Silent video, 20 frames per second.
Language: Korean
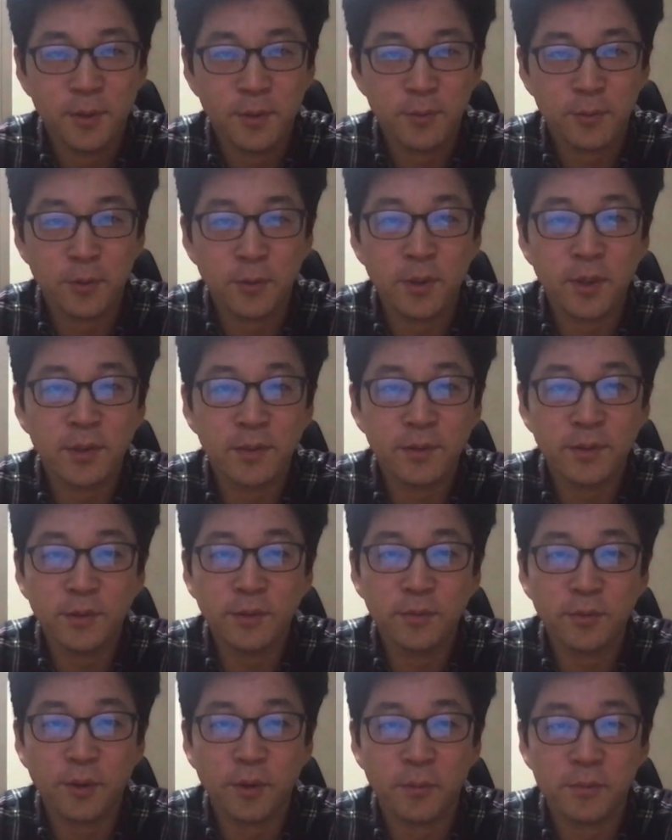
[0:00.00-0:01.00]
종이에 쓸
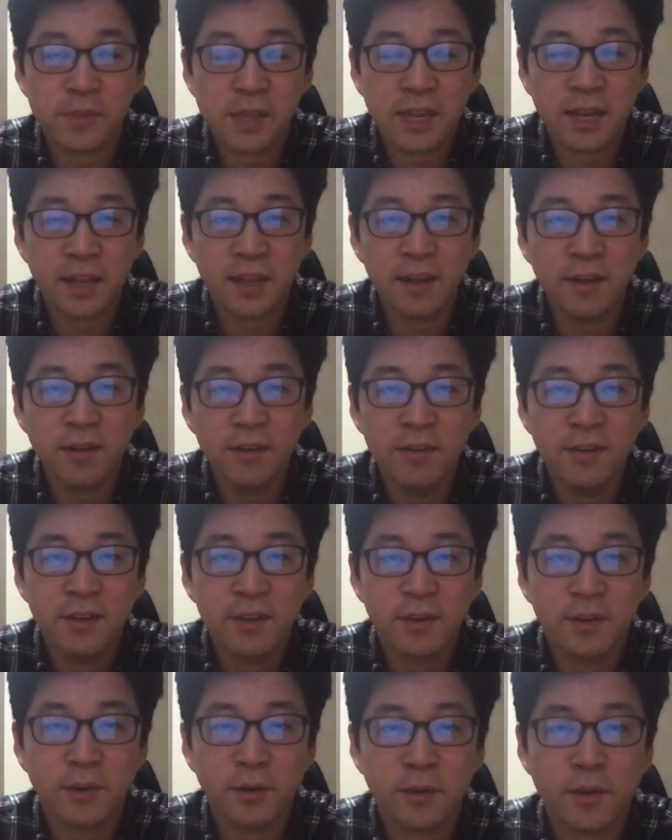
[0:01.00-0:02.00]
수가 없잖아요.
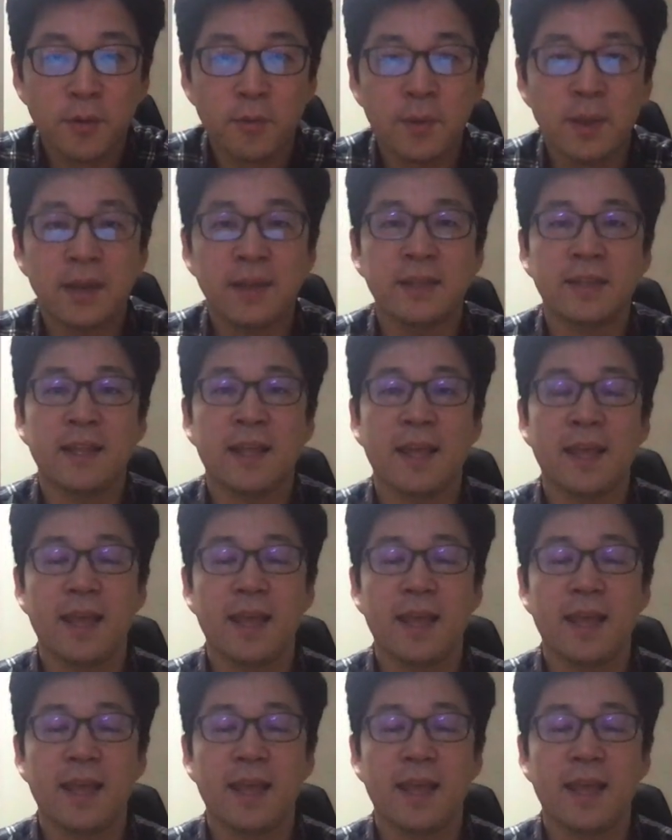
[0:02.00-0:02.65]
그런 경우에는